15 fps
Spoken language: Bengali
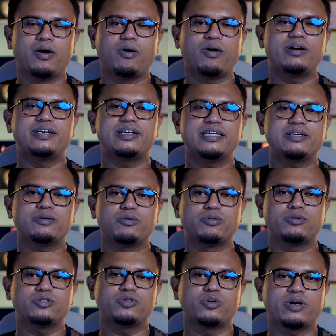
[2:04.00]
অলরেডি
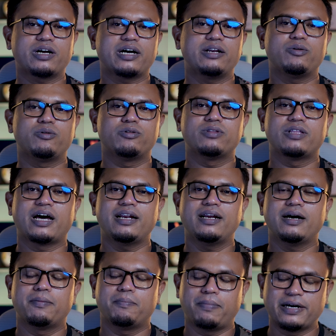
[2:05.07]
কোনো সরকারি অনুদান
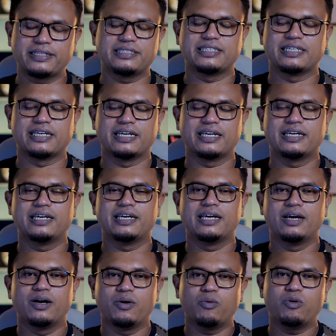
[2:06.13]
পাচ্ছে
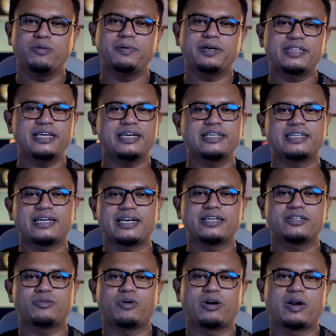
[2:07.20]
ওই ব্যক্তিকে
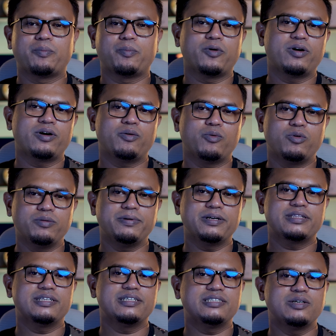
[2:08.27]
টার্গেট করার পর ওই
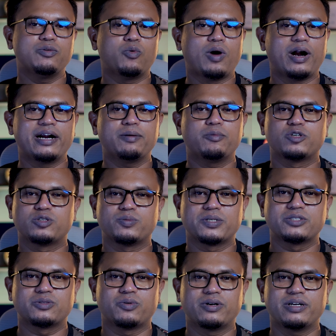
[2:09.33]
ব্যক্তি যে ওয়ার্ডে
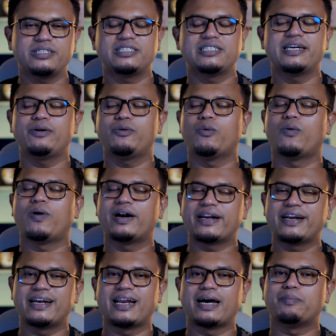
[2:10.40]
বসবাস করে সেই
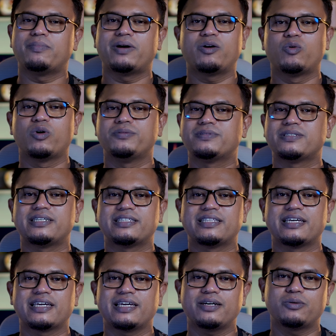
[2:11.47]
ওয়ার্ডের নাম্বার ওয়েবসাইট
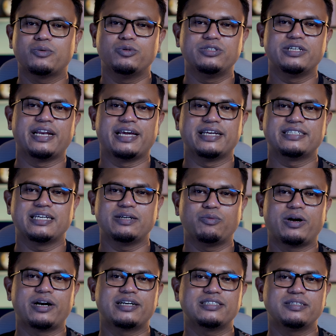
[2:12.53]
থেকে খুঁজে নেয় সেই
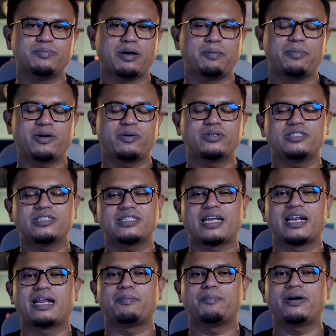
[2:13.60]
ওয়ার্ডের যে মেম্বার রয়েছে
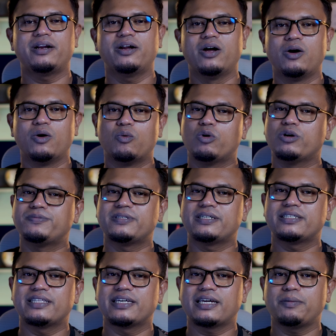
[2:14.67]
তার নাম্বার
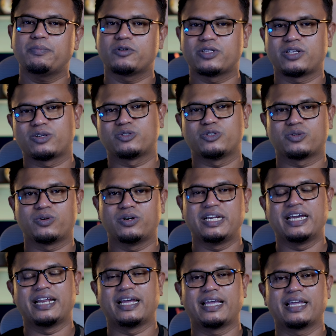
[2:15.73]
ওয়েবসাইট থেকে প্রতারক চক্র
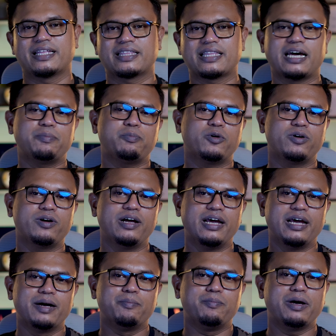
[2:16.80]
নিয়ে নেয় তারপর
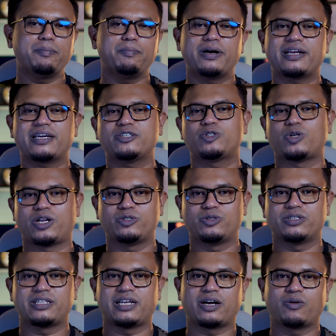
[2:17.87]
মেম্বারকে
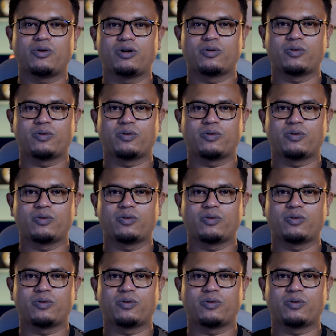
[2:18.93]
সরাসরি তারা কল